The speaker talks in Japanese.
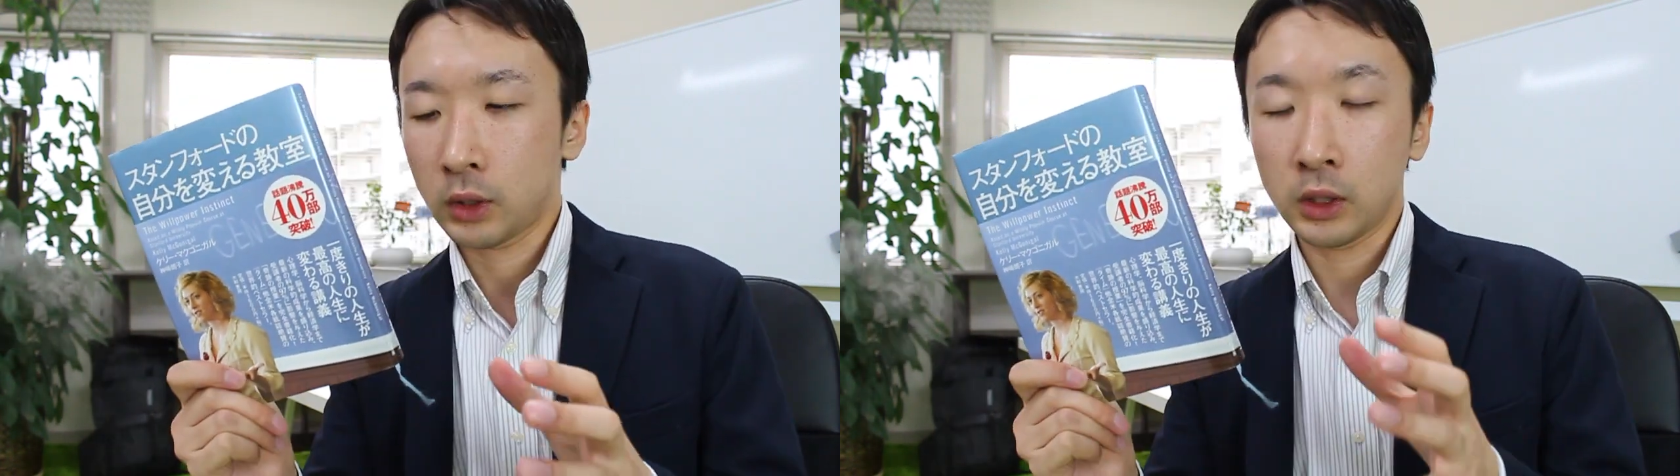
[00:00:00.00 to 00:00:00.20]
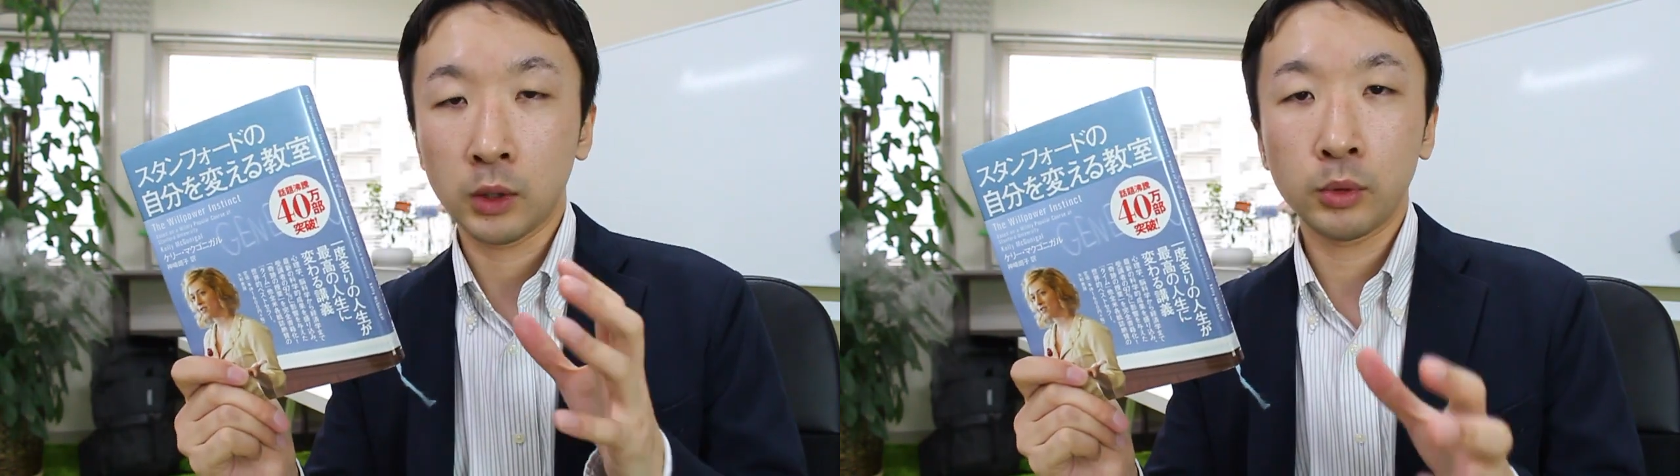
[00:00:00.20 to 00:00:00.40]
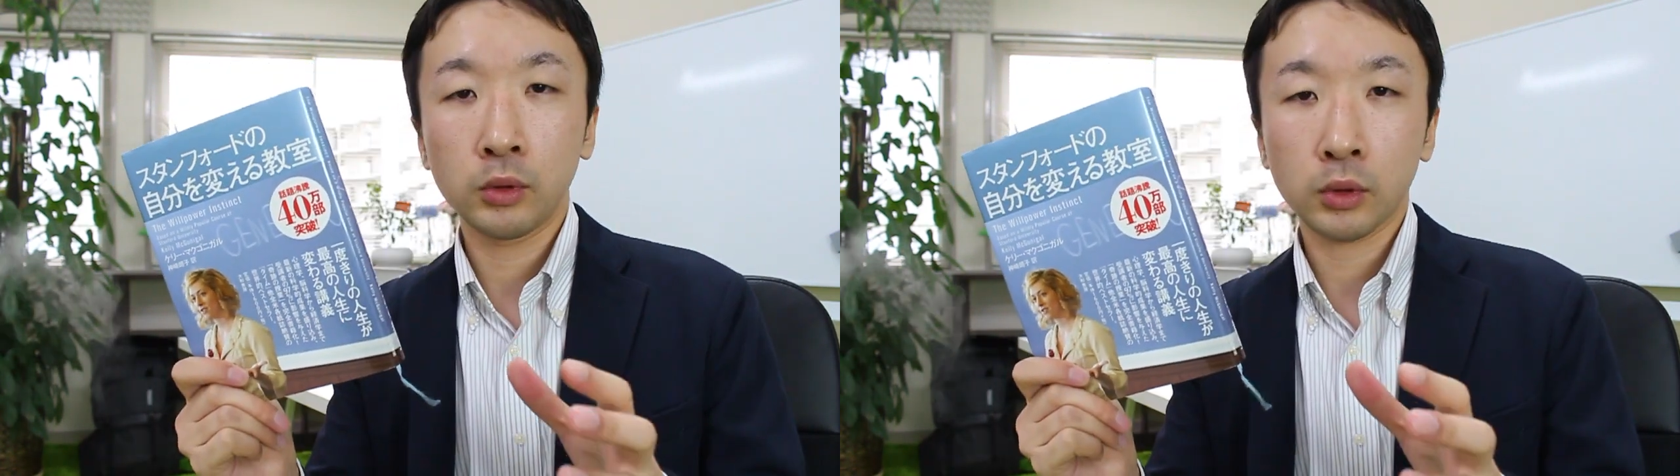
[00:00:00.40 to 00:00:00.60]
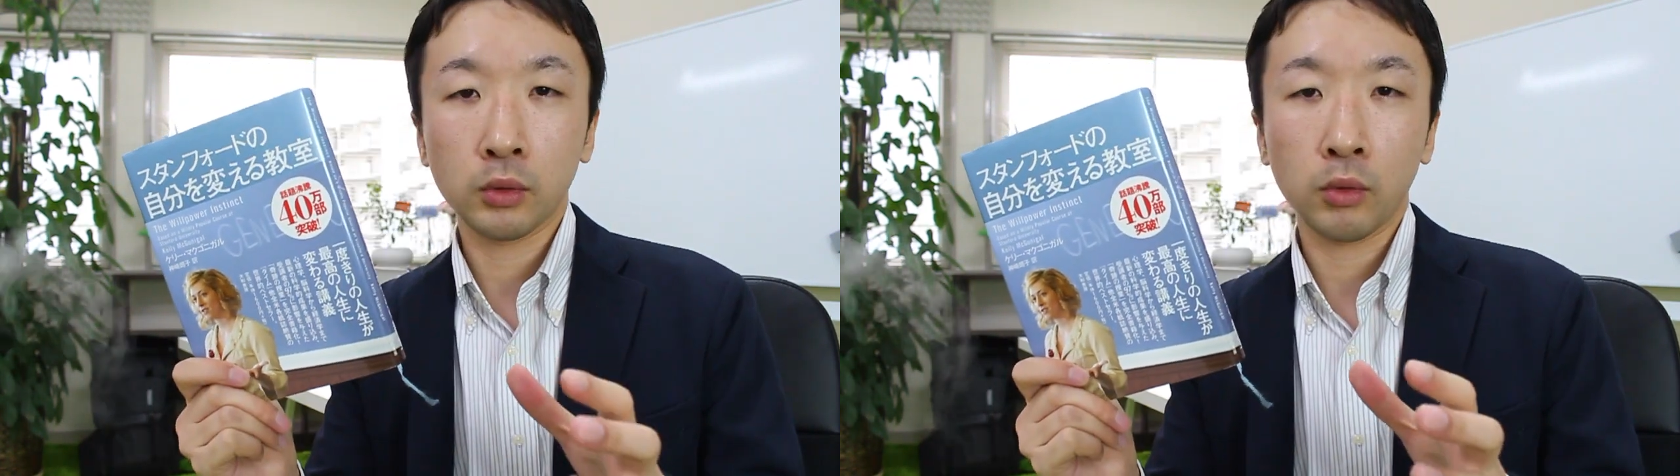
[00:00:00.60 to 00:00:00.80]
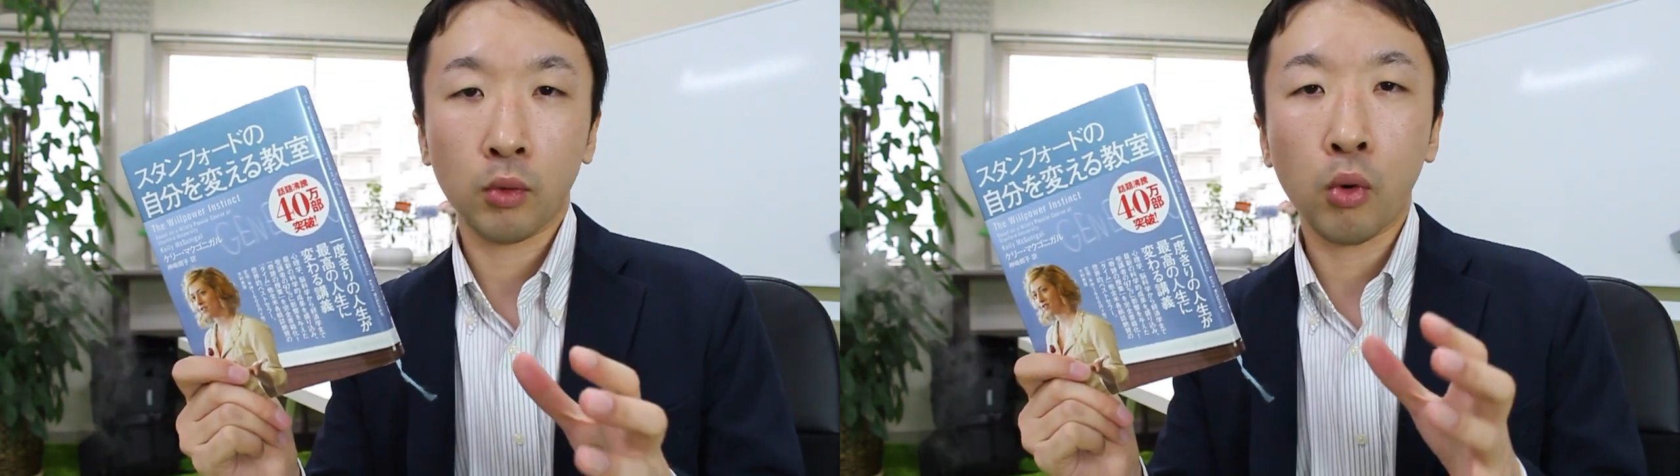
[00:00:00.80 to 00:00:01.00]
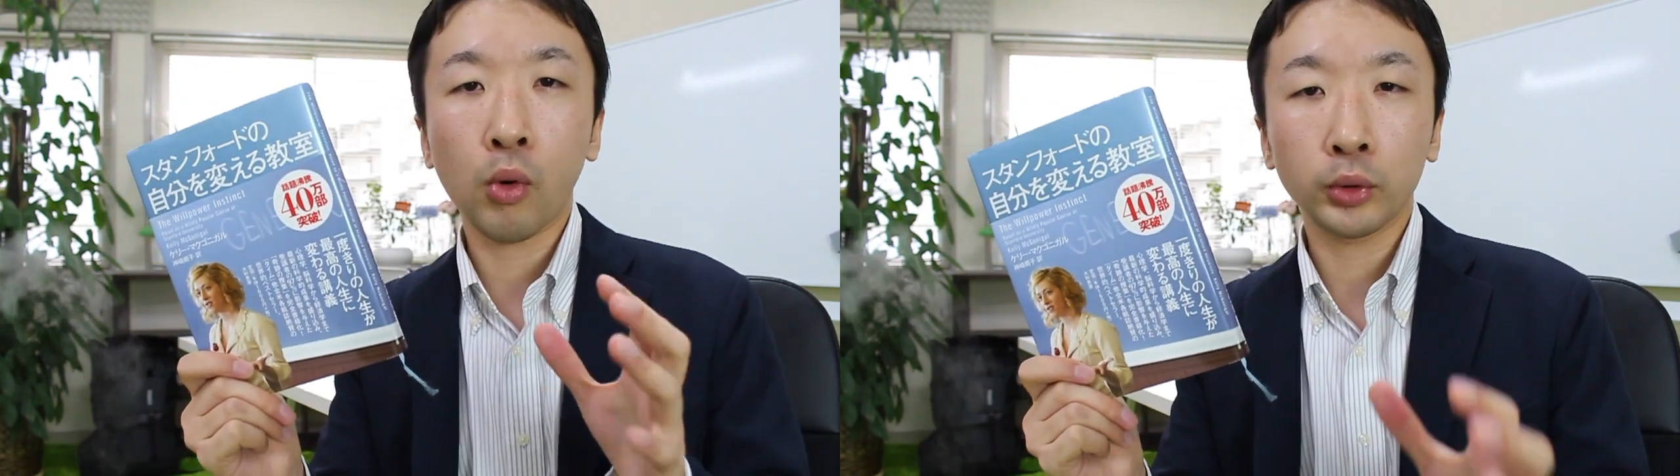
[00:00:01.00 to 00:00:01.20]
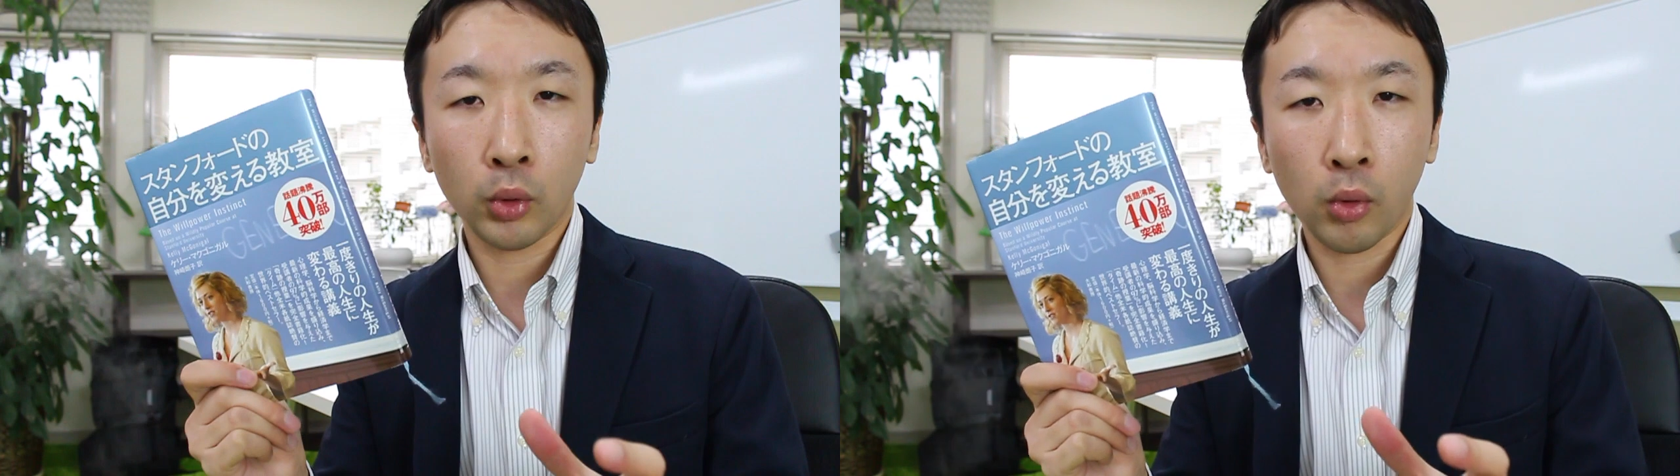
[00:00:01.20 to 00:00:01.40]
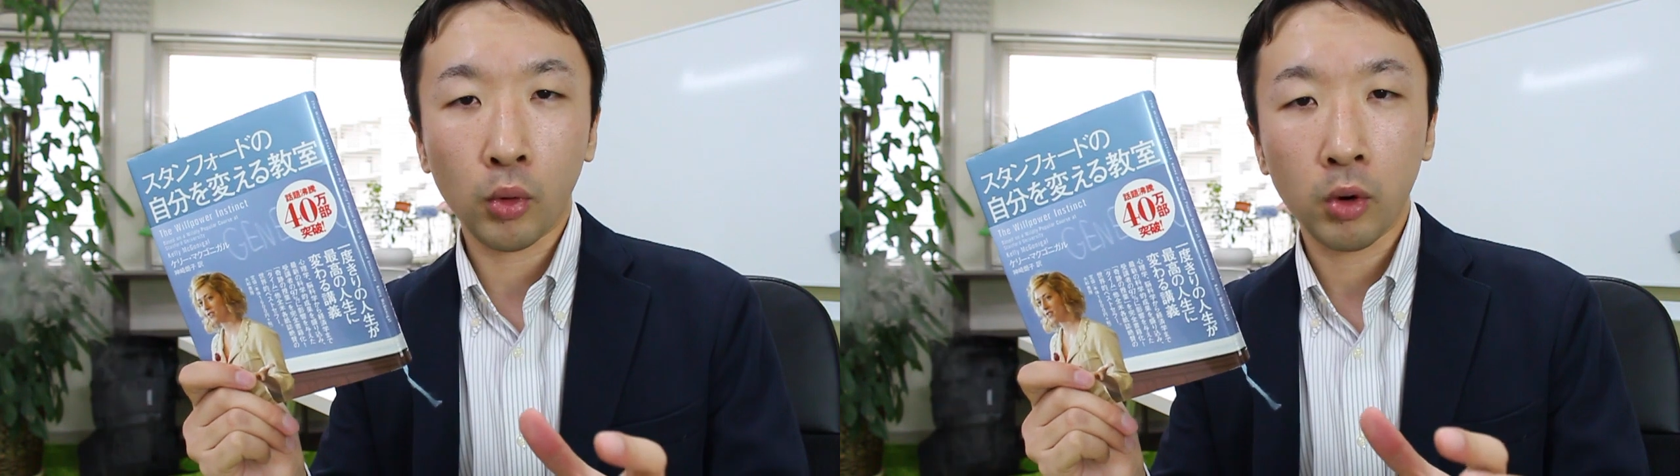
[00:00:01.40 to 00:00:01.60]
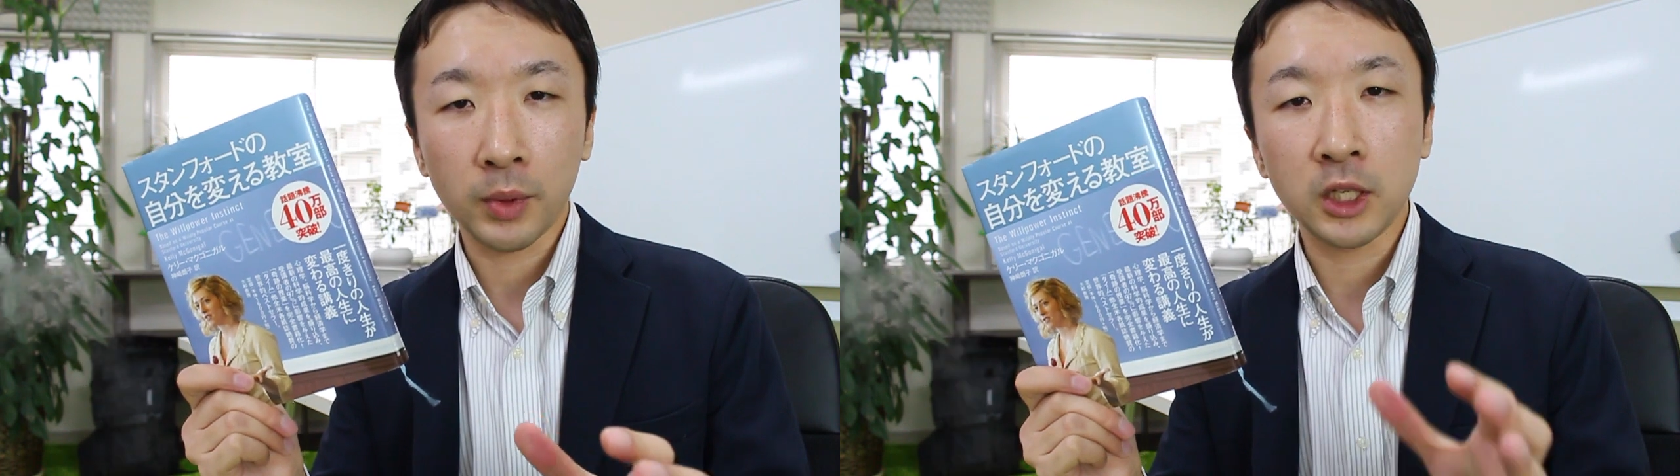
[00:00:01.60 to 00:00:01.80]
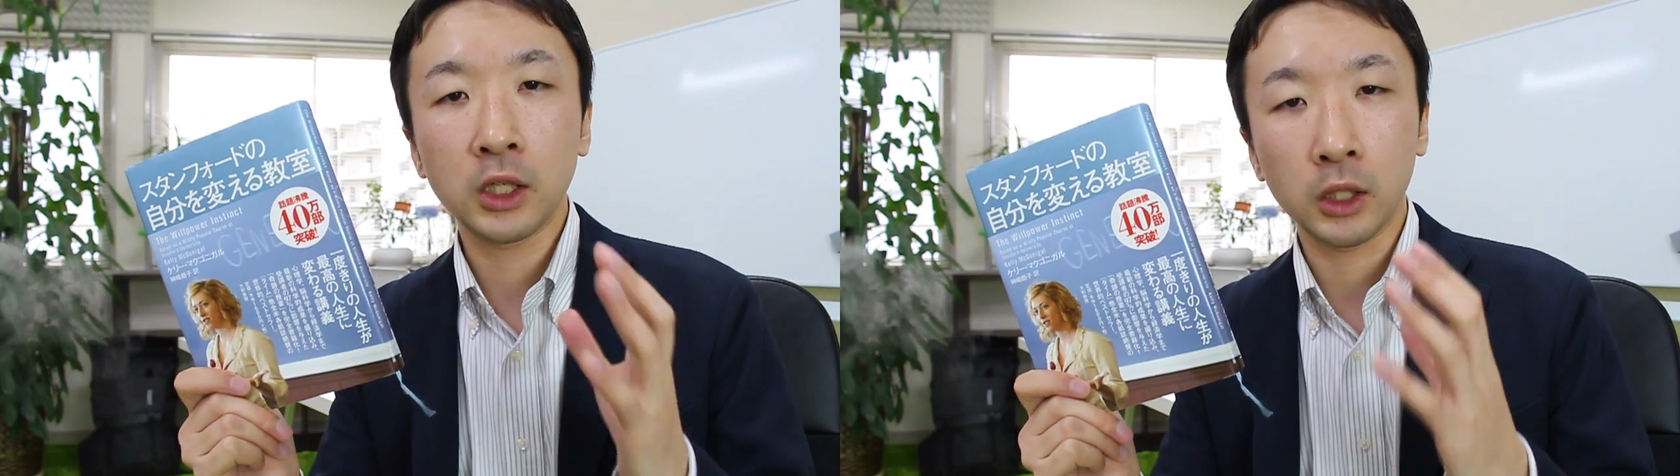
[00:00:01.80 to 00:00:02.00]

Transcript: 自分のその行動意思とい